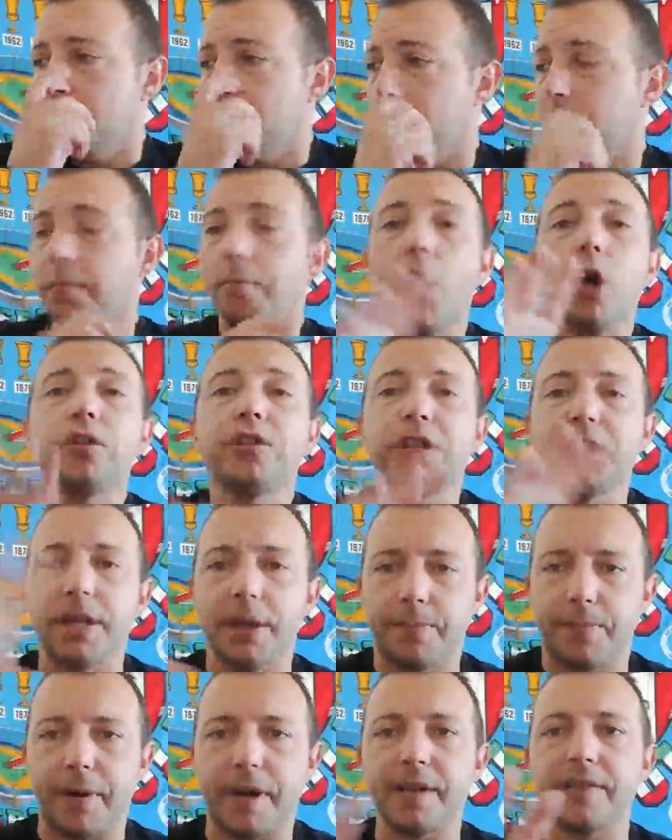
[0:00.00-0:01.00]
E molti
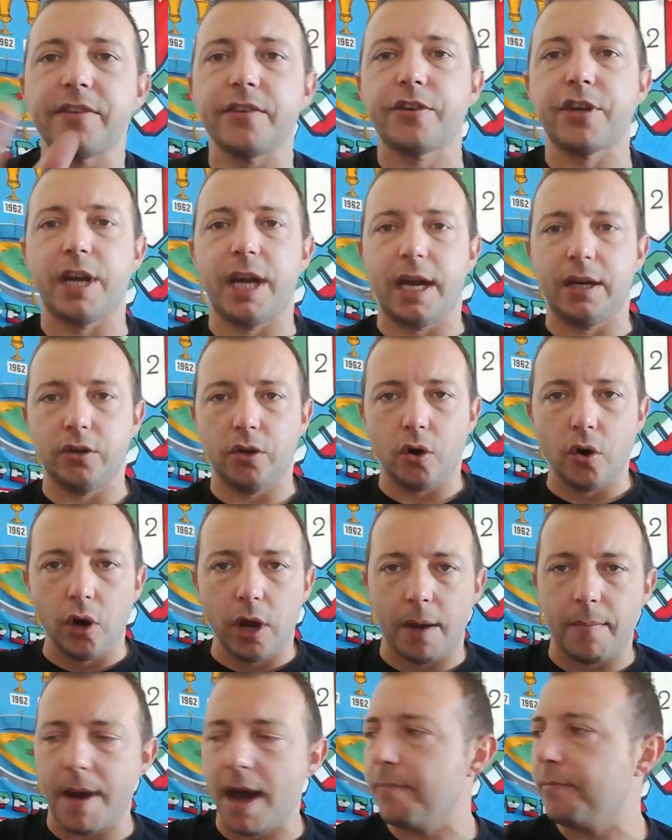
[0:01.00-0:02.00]
del paese ce l'hanno con
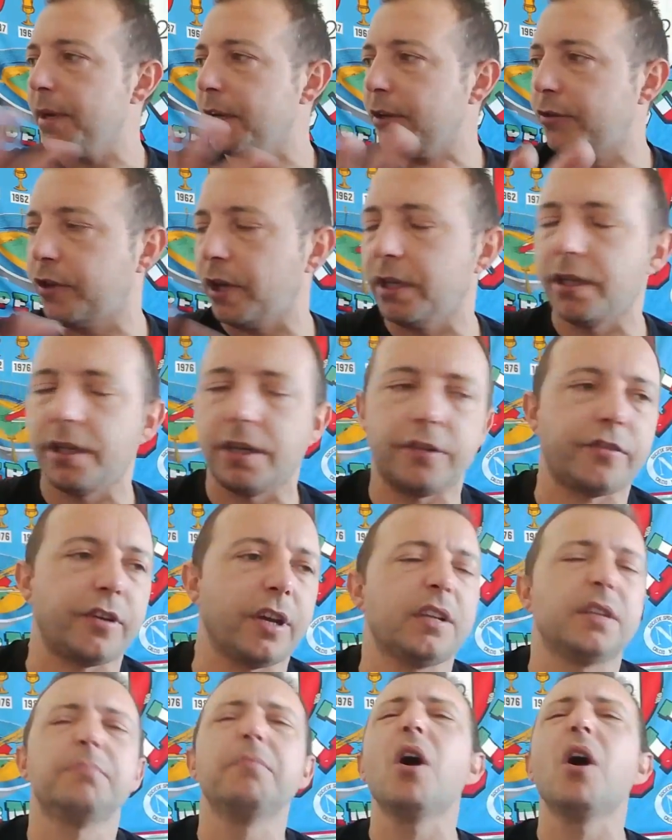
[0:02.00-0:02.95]
la mamma, eccetera, eccetera.